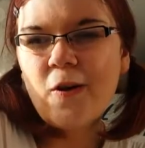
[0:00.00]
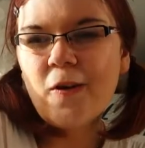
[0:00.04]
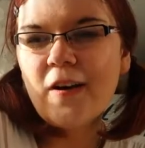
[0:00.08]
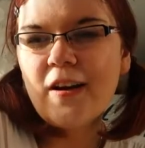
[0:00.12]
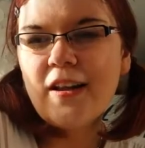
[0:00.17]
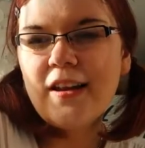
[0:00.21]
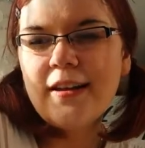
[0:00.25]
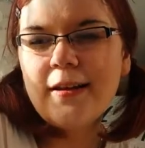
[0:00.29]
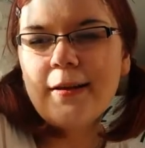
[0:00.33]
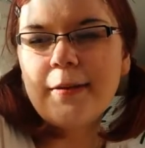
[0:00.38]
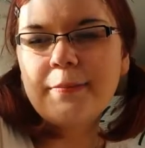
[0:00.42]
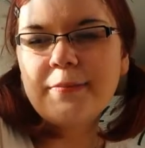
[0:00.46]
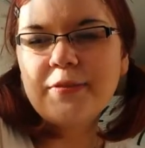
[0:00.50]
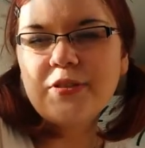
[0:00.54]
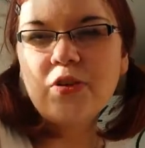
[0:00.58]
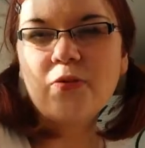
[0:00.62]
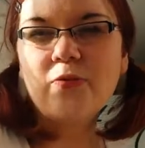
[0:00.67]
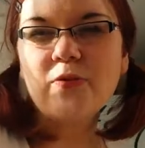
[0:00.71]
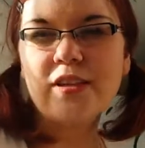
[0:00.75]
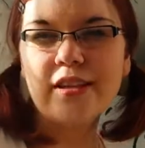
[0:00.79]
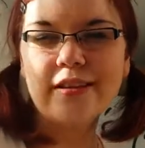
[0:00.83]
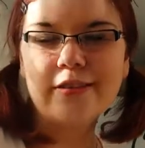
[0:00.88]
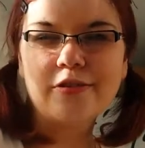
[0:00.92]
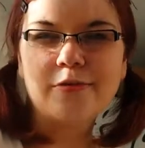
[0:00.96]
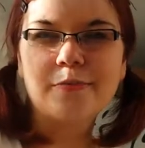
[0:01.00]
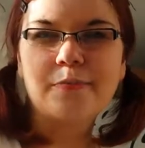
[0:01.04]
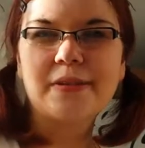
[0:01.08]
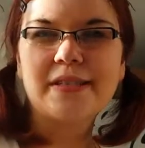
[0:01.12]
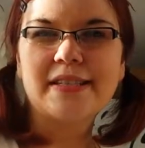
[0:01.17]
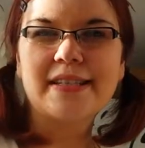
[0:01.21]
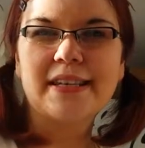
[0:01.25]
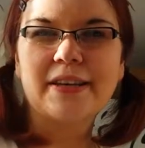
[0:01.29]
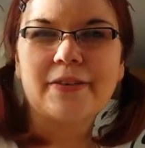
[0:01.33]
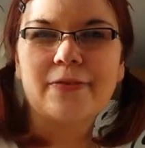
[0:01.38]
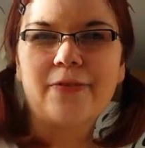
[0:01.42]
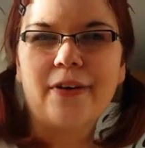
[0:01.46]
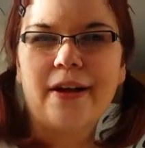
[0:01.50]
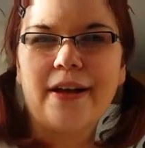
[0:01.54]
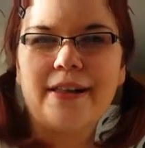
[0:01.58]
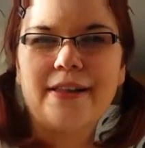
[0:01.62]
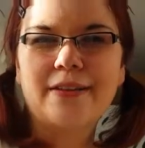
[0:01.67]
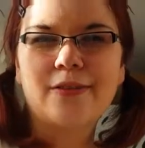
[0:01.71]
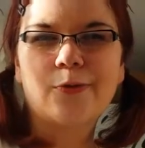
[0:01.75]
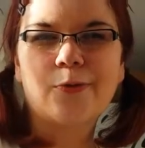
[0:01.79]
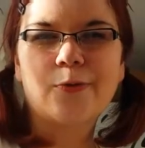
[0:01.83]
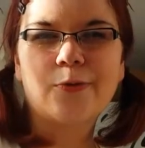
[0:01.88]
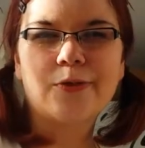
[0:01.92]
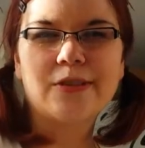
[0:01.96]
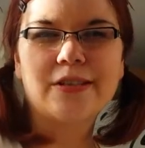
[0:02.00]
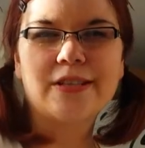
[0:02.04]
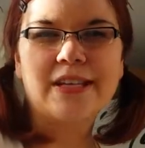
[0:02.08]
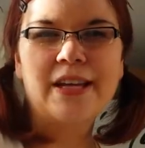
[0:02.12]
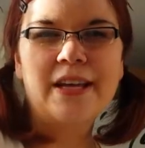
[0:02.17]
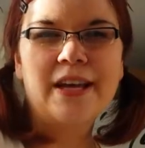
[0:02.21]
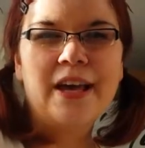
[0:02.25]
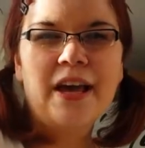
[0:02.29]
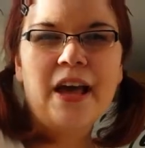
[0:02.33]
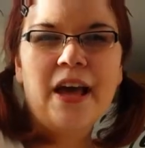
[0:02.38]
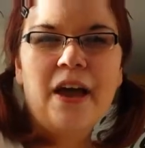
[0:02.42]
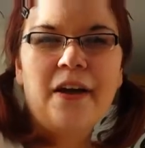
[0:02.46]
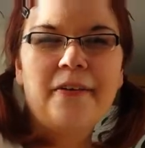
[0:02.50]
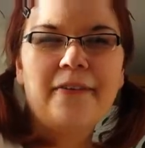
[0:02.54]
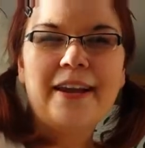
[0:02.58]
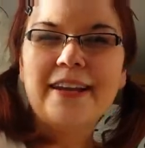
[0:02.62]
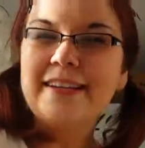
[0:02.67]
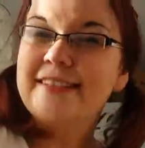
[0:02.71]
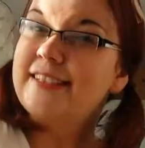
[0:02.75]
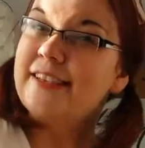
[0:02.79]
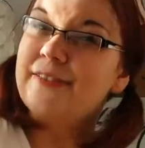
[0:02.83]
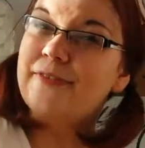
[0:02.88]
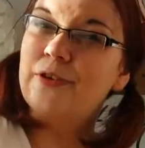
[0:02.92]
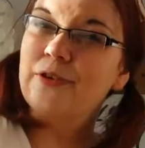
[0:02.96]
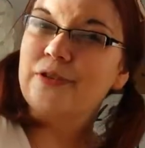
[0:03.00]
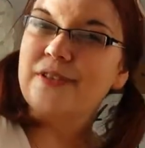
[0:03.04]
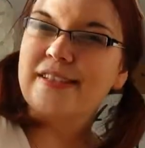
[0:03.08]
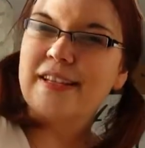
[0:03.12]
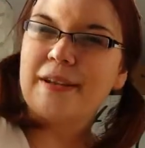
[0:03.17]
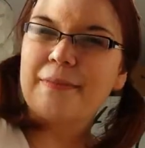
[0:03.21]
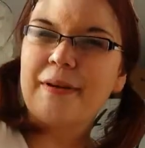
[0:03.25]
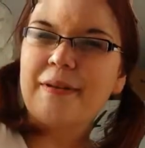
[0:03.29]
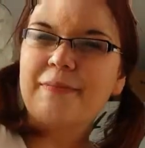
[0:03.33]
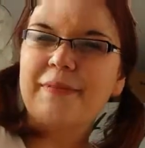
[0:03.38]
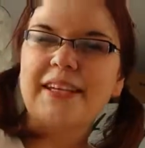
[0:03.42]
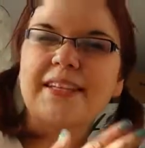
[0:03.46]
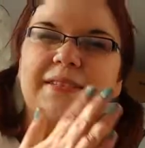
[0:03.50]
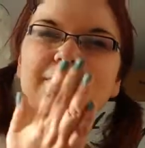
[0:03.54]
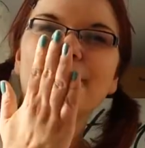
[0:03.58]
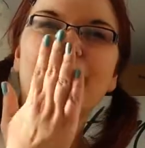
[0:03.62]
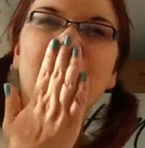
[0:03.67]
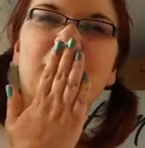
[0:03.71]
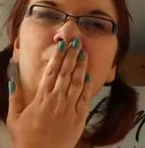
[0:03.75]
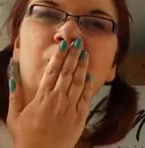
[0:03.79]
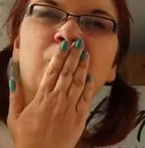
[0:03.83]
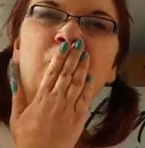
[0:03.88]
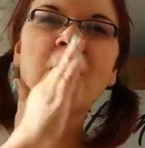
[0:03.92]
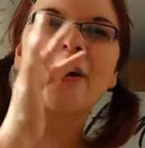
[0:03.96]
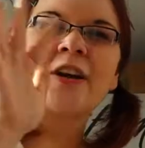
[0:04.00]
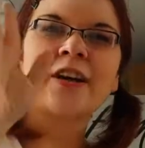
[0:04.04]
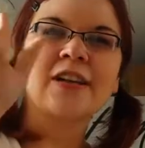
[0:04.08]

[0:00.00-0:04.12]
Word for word: Haul. Ähm, ich hoffe, es hat euch ein bisschen gefallen und vielleicht sehen wir uns dann beim nächsten Mal.